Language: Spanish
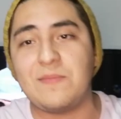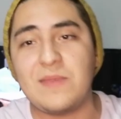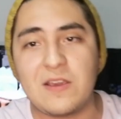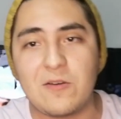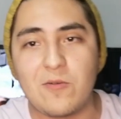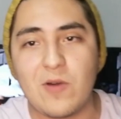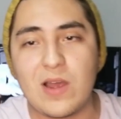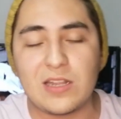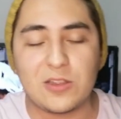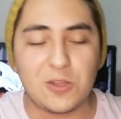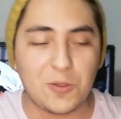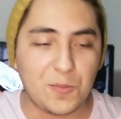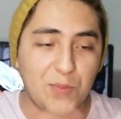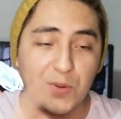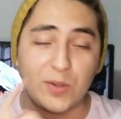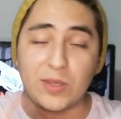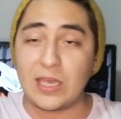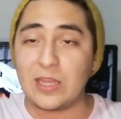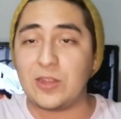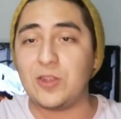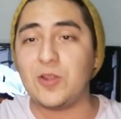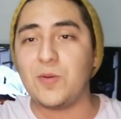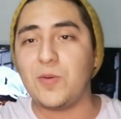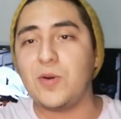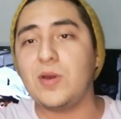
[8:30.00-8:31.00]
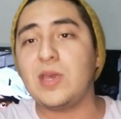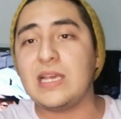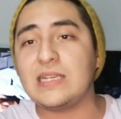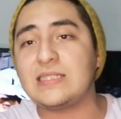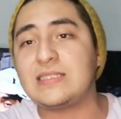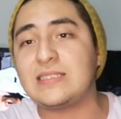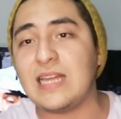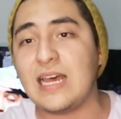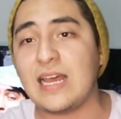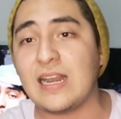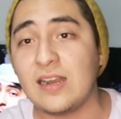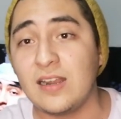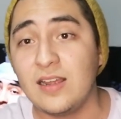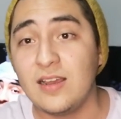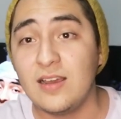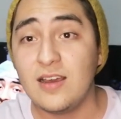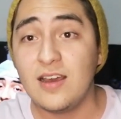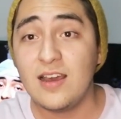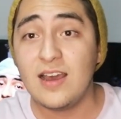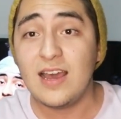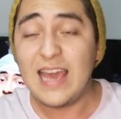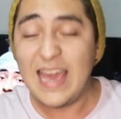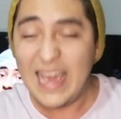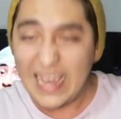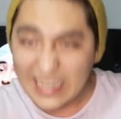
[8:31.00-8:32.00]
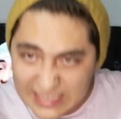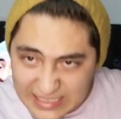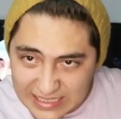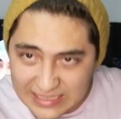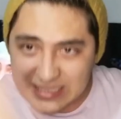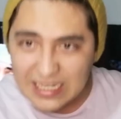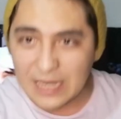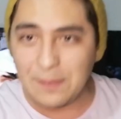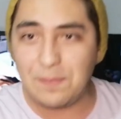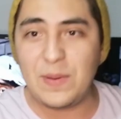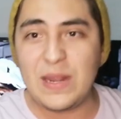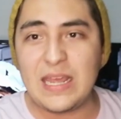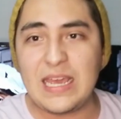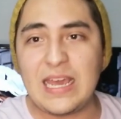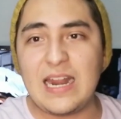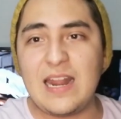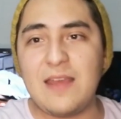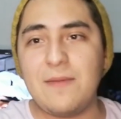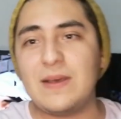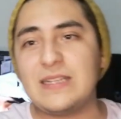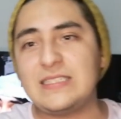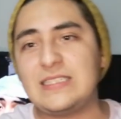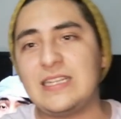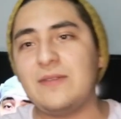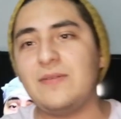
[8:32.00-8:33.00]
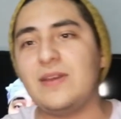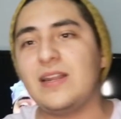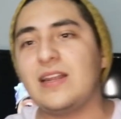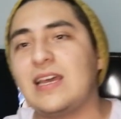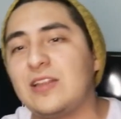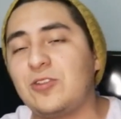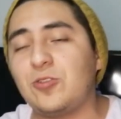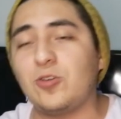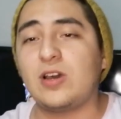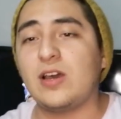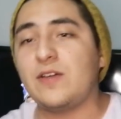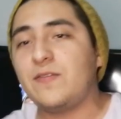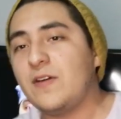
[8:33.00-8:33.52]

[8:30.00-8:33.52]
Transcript: a mi cuarto porque no voy a estar. Eso sí aplica, y vas a ver que tu